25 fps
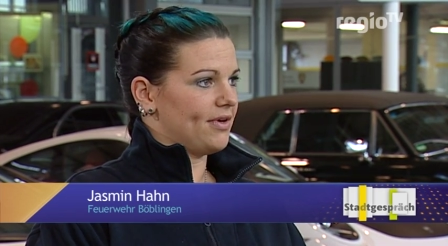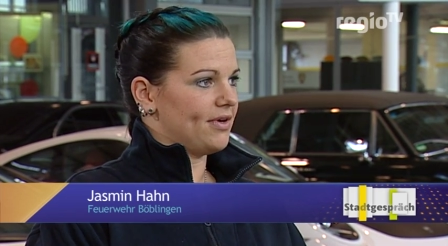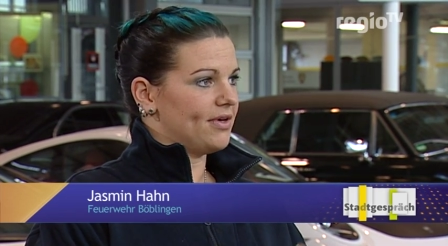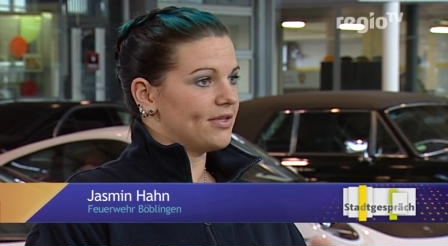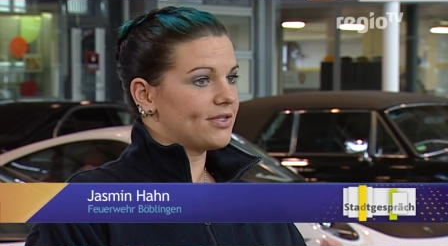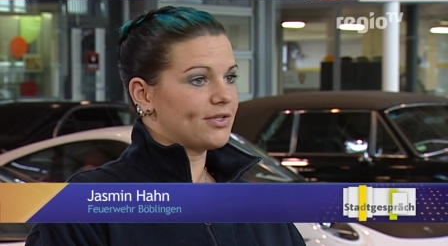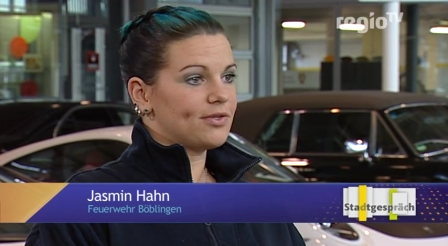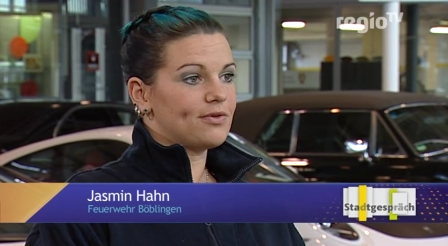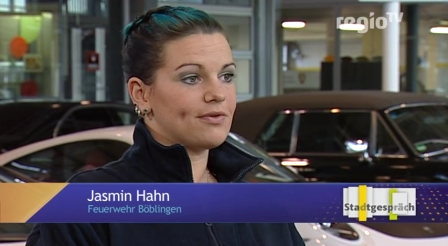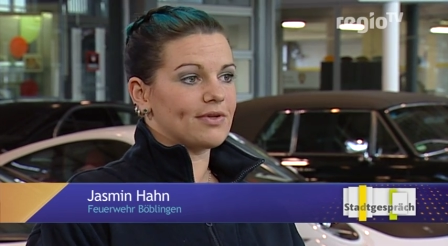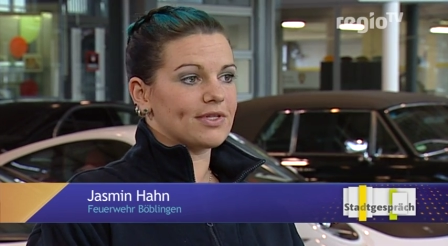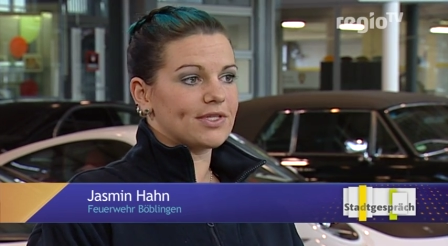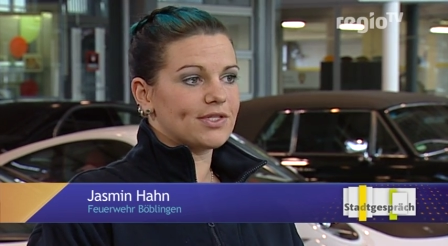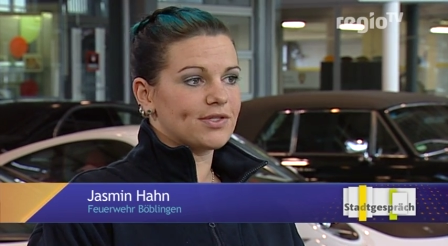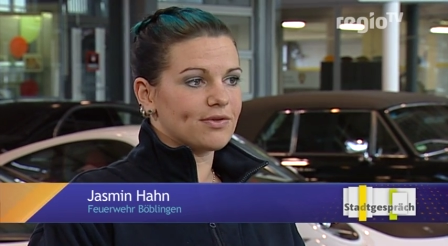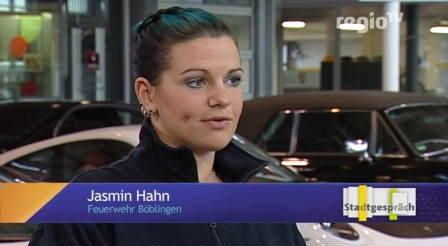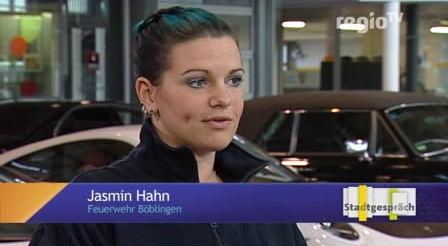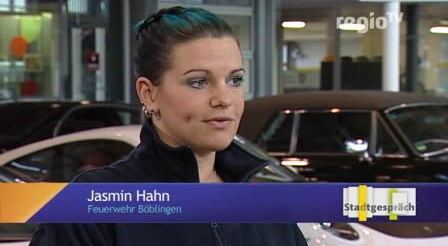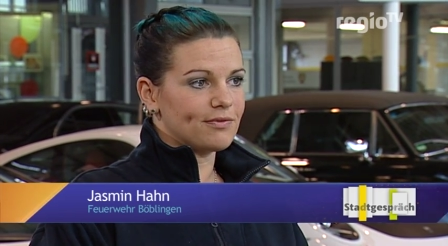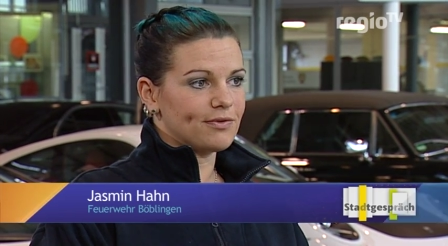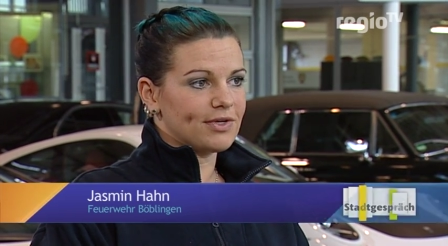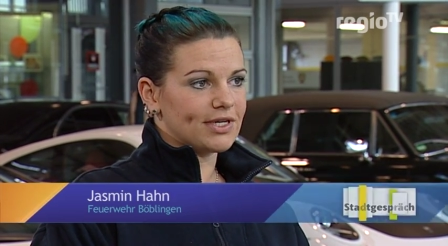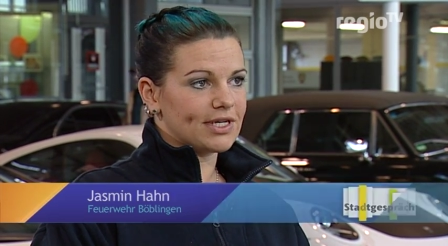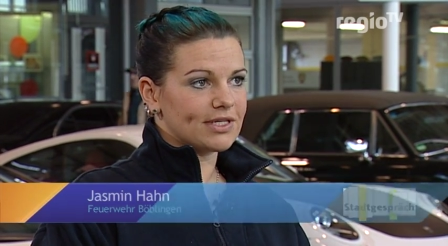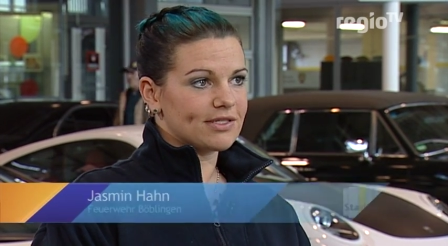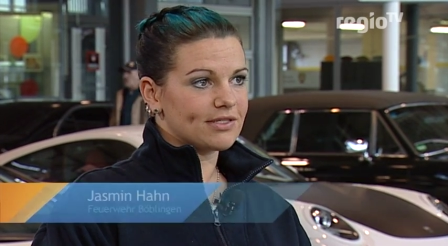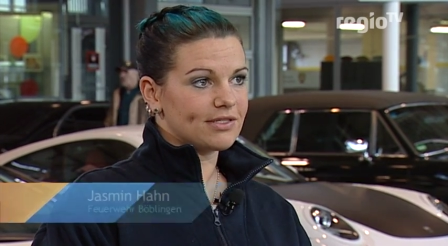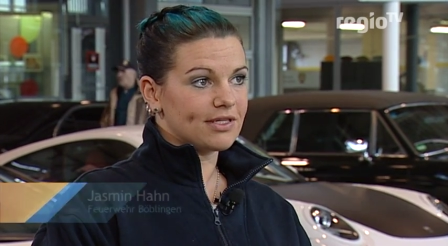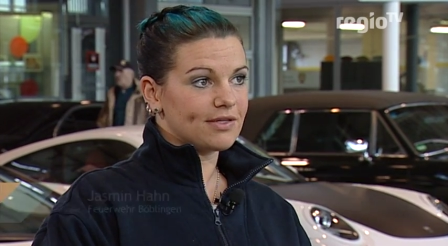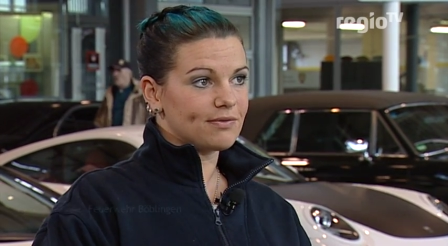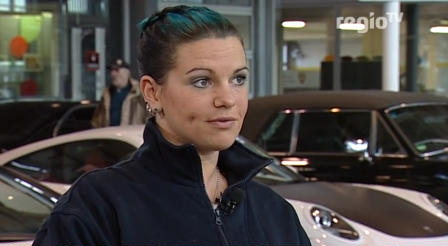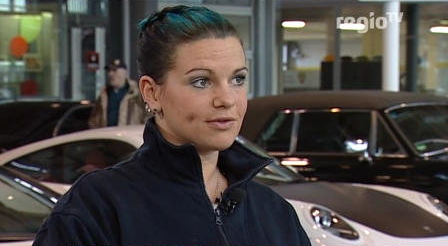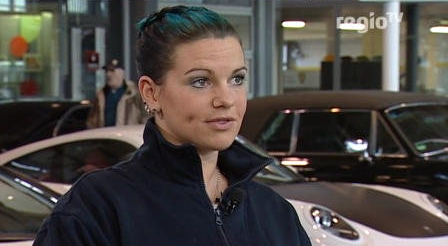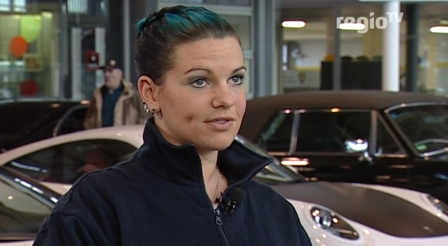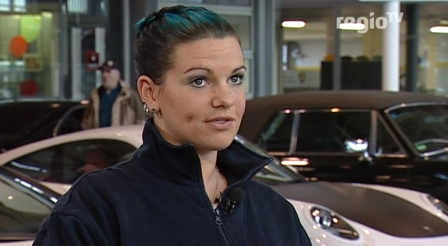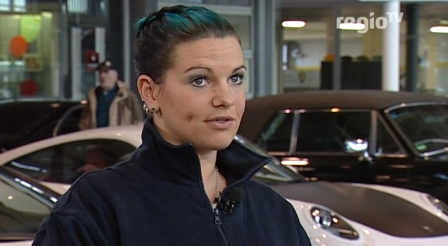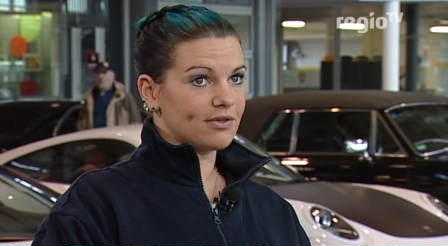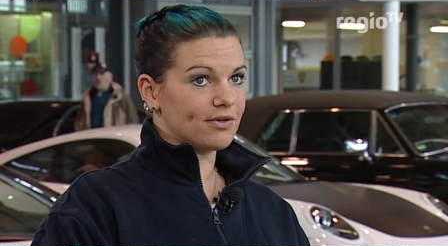Situation, wo ich jetzt nicht
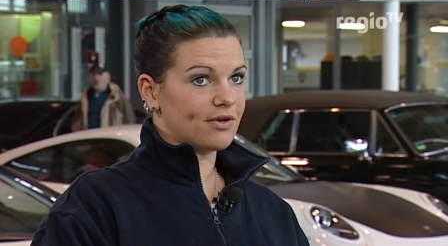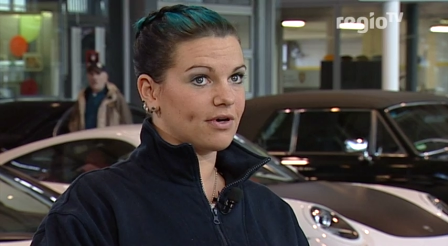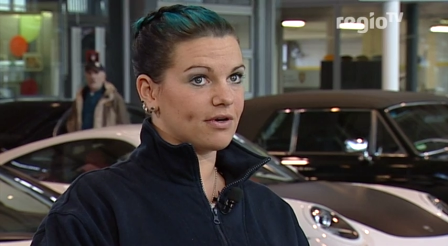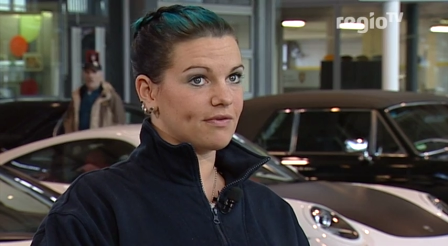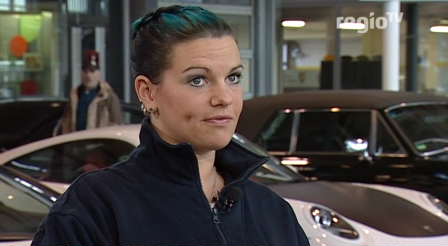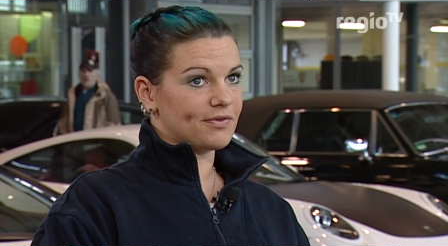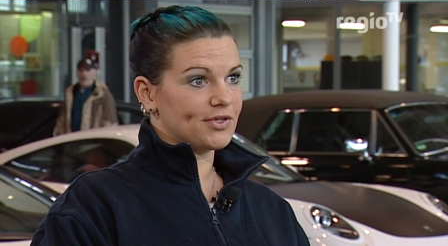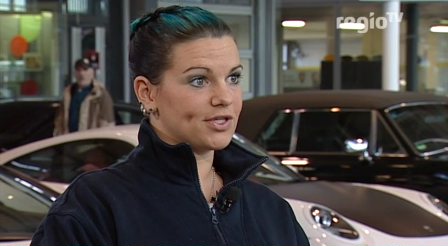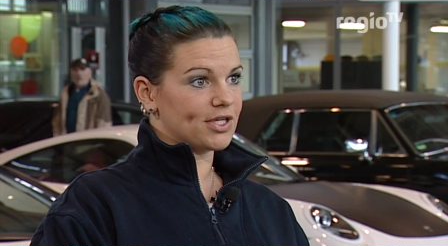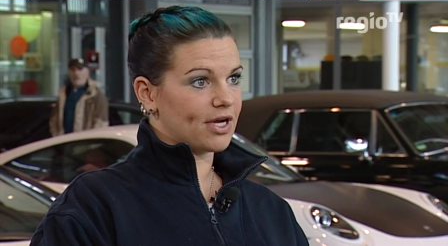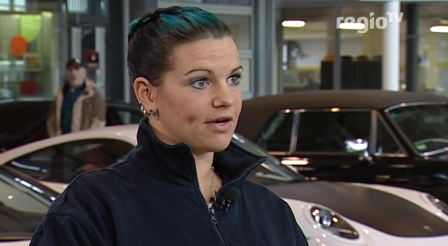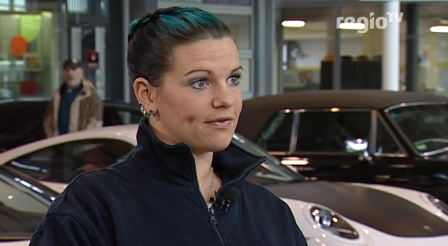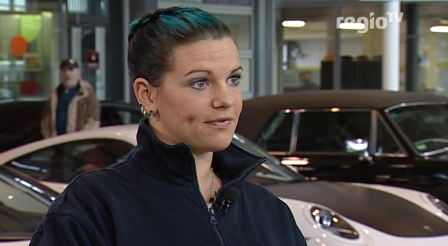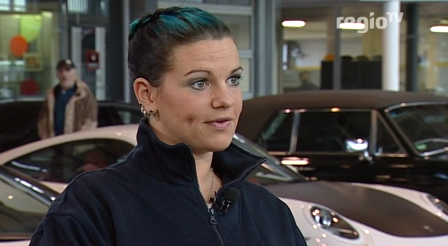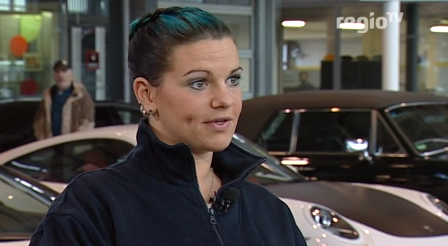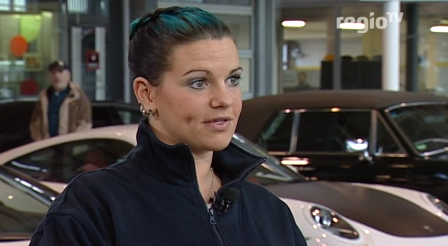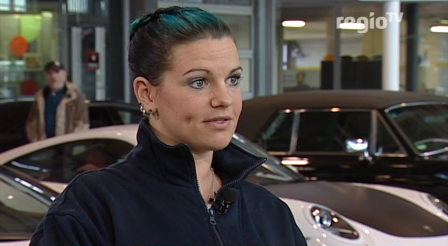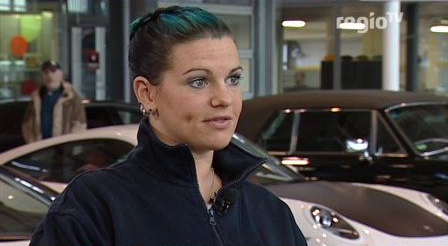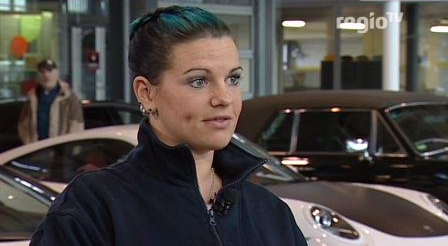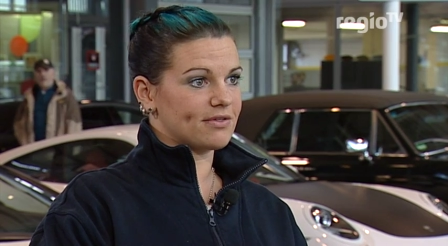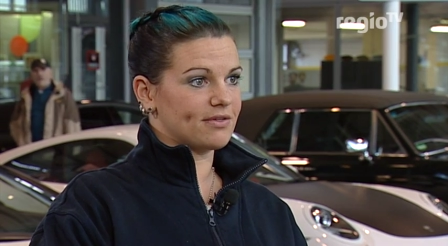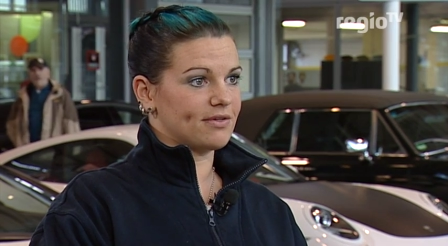wusste, oh Gott, wie schaffe ich es?